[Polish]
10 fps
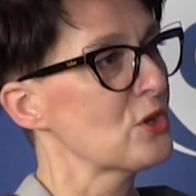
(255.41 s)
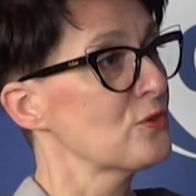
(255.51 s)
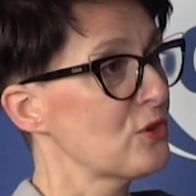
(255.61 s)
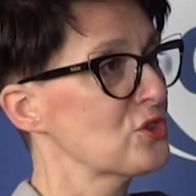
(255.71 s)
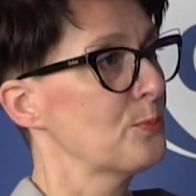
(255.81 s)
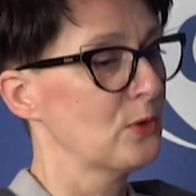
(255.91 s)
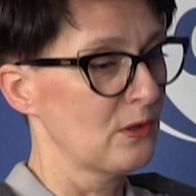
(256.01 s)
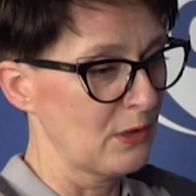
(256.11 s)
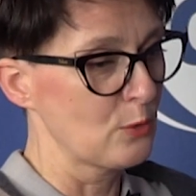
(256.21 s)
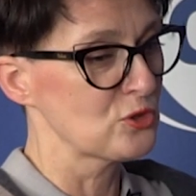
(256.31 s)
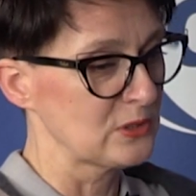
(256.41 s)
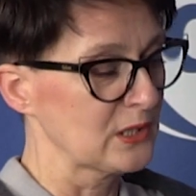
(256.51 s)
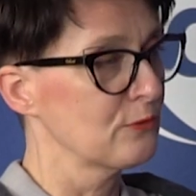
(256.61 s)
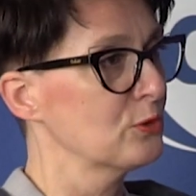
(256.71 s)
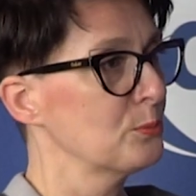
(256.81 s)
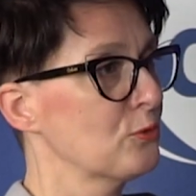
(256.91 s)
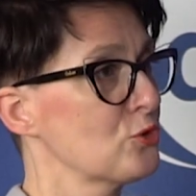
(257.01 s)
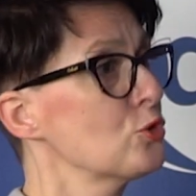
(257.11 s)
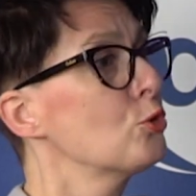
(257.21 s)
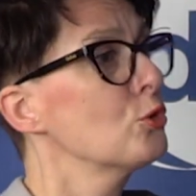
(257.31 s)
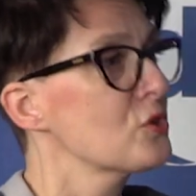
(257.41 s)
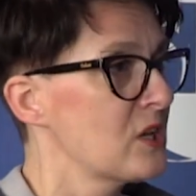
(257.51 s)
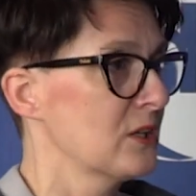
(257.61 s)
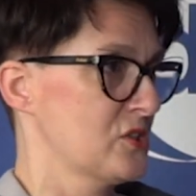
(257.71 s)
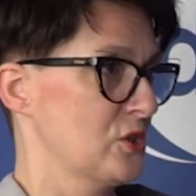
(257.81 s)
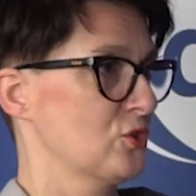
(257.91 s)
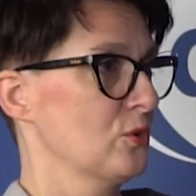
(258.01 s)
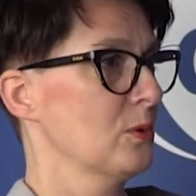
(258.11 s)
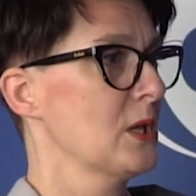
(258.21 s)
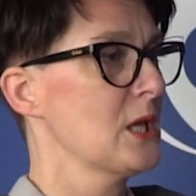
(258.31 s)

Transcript: że właśnie pojawiają się takie wątpliwości, kuriozalne zresztą.